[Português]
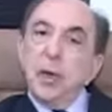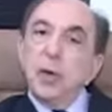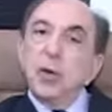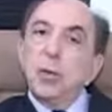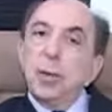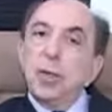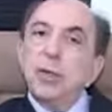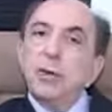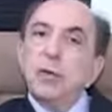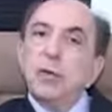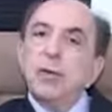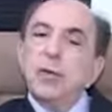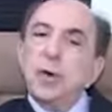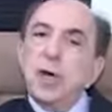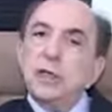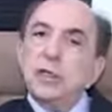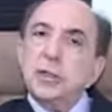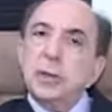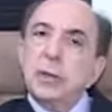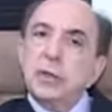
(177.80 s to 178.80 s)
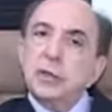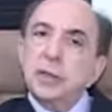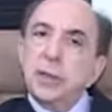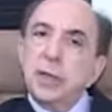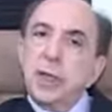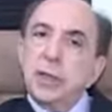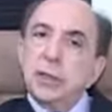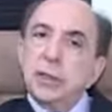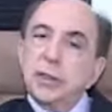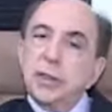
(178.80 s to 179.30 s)
Como é que eu faço a minha
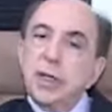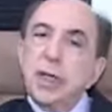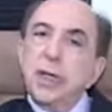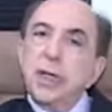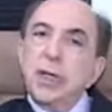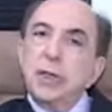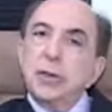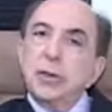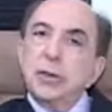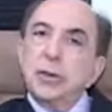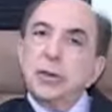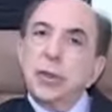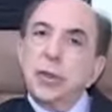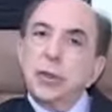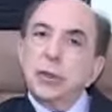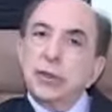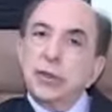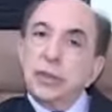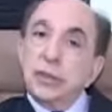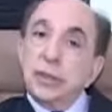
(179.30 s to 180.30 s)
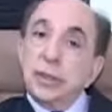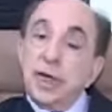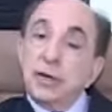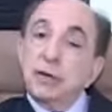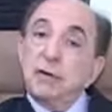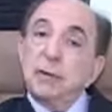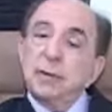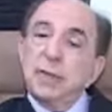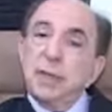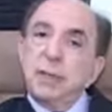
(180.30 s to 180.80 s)
ginástica e, é,
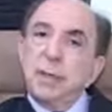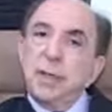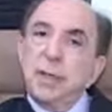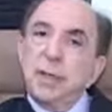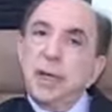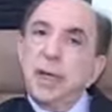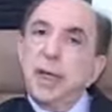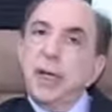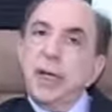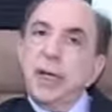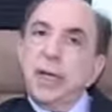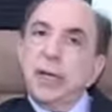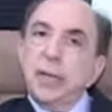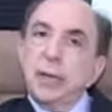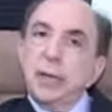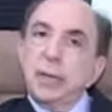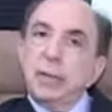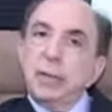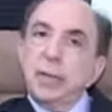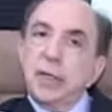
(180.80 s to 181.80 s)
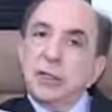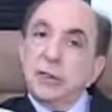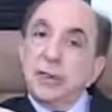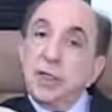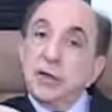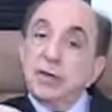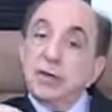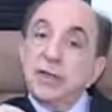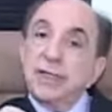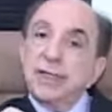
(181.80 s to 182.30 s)
três por semana? Minha
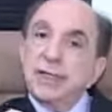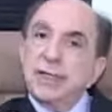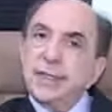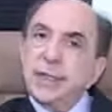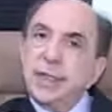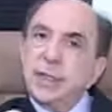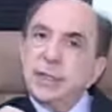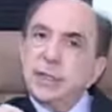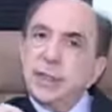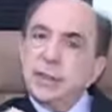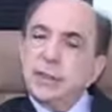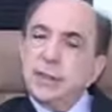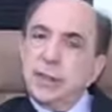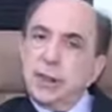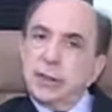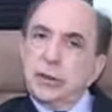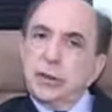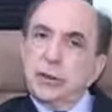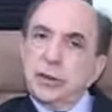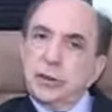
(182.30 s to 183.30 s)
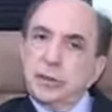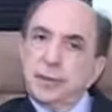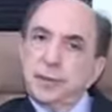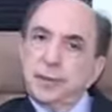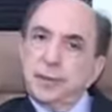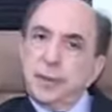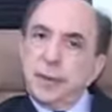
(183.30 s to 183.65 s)
ginástica é de 6 a 7.